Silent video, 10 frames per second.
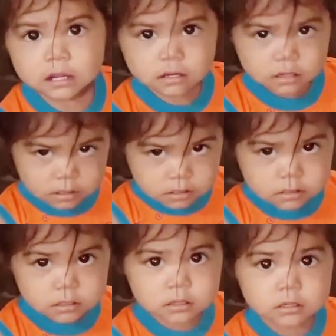कितने
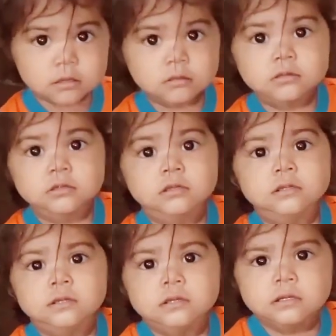पाँच छः
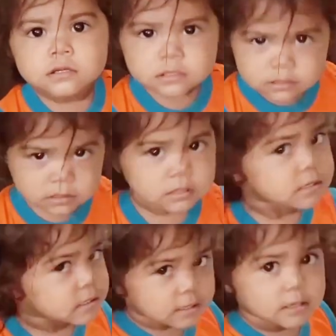पाँच छः